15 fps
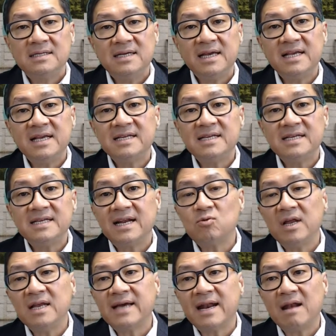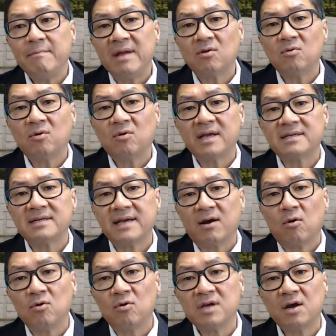Si quisieras utilizar el método que se
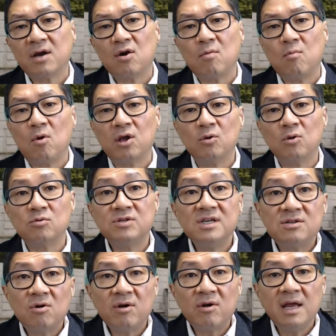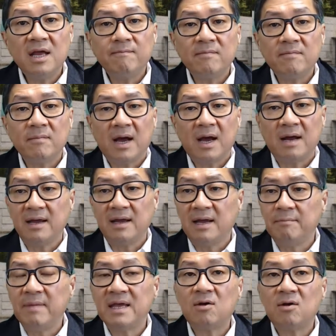conoce como QC Story,
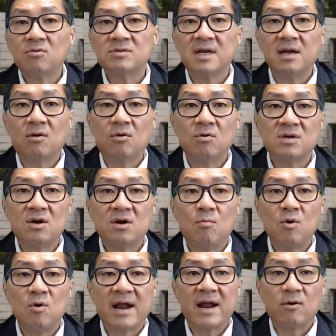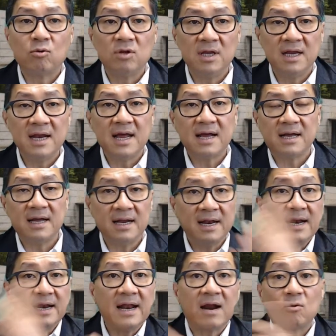en México se le conoce como la rutina,
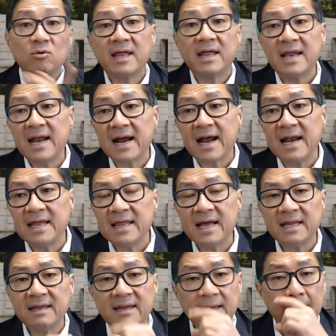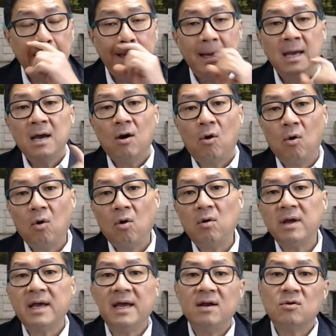la, ruta de la calidad
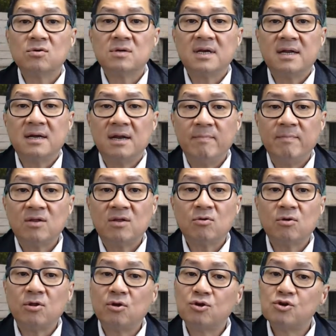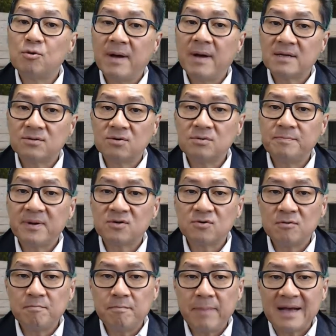o eh, el, método de ocho pasos, pero
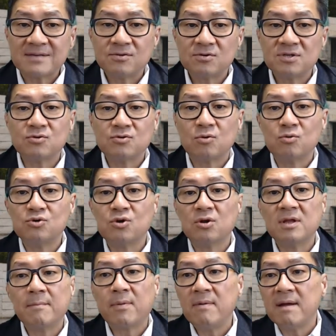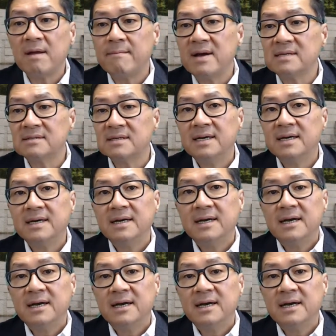son pasos de solución de problemas,